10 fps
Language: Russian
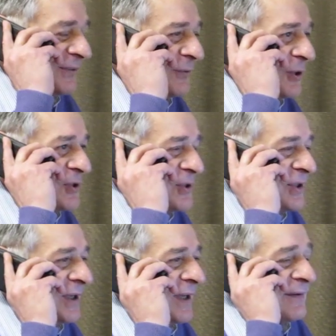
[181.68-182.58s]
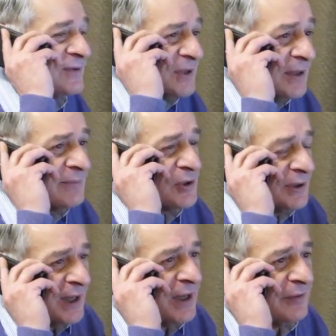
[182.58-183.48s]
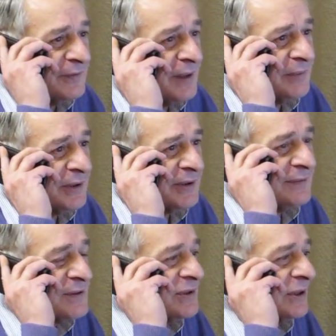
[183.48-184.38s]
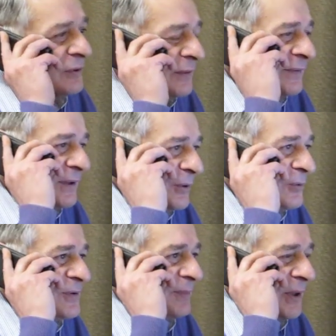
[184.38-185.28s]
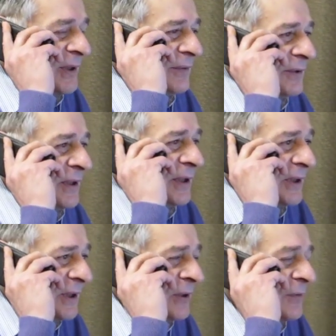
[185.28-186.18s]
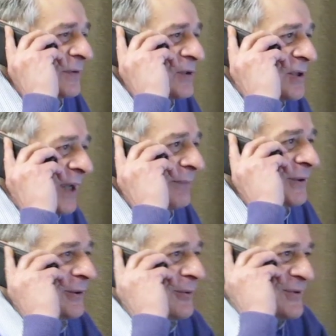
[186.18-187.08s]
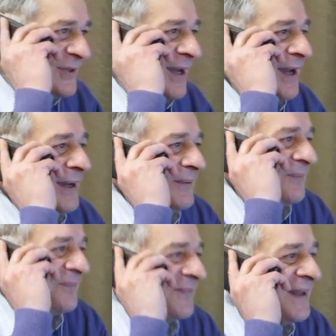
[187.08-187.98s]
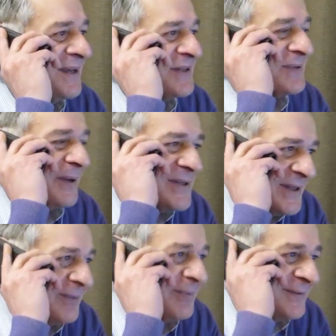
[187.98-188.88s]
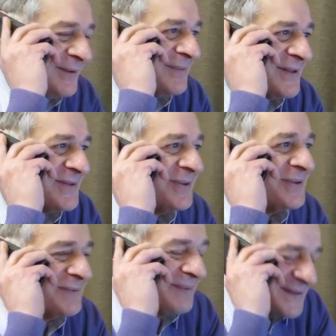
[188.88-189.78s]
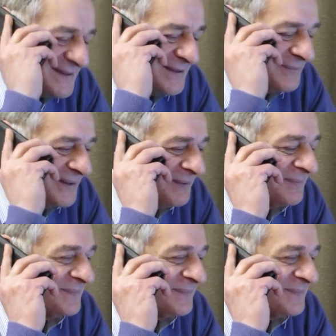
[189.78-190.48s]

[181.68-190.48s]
творческие. Я всем желаю вам этого здоровья и успехов, дорогие уважаемые друзья. Спасибо вам большое, спасибо.